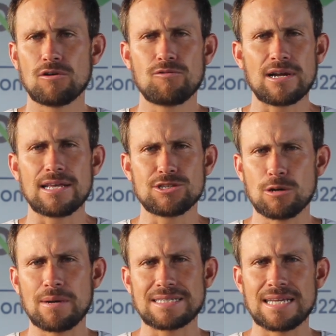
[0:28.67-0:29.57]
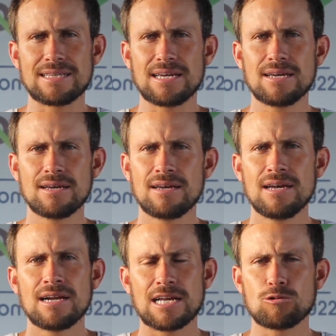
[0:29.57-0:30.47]
fue una decisión bastante
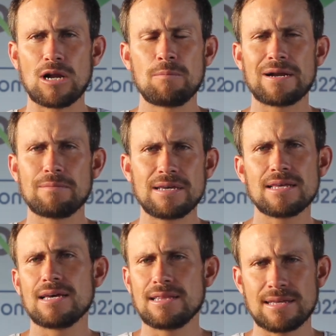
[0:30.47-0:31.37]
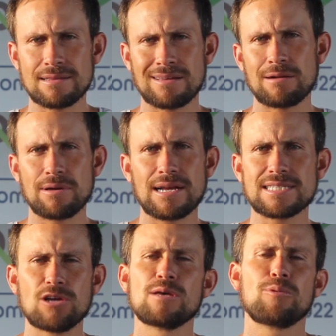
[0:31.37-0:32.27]
natural para mí de intentar ver
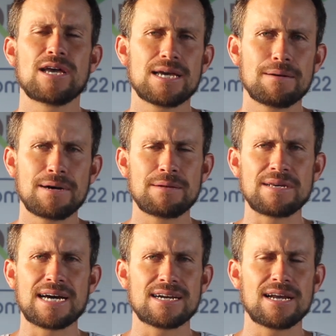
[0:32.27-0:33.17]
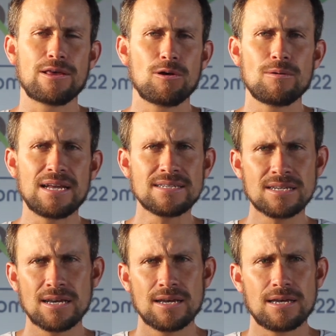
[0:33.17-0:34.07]
hasta dónde podía llevar mi carrera de dobles